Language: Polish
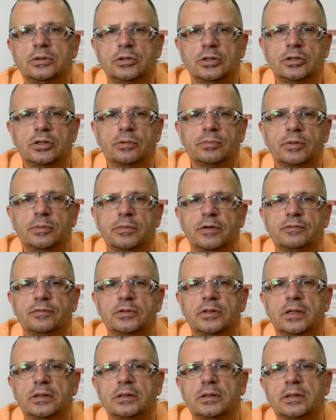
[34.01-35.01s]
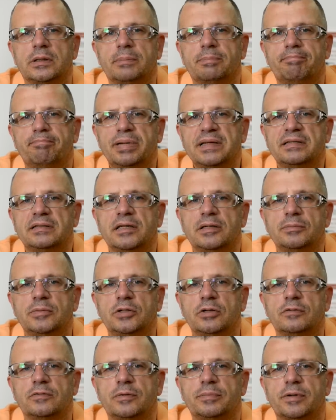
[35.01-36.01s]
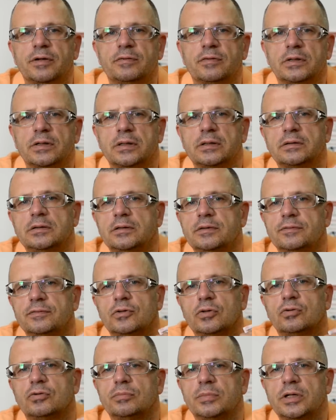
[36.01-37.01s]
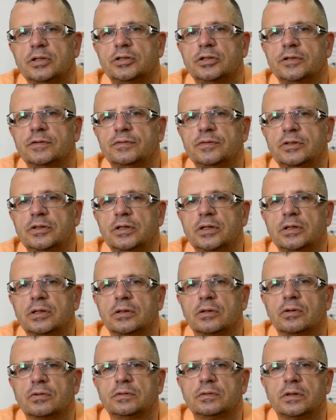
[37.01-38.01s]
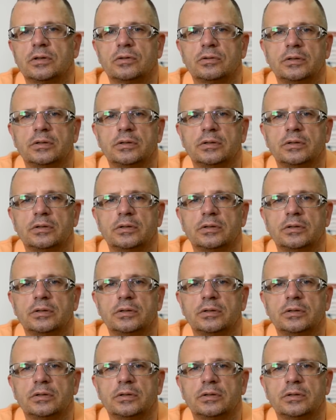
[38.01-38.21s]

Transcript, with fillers: Dzień dobry, mam wydane bezterminowe prawa jazdy, w dokumencie widnieje kod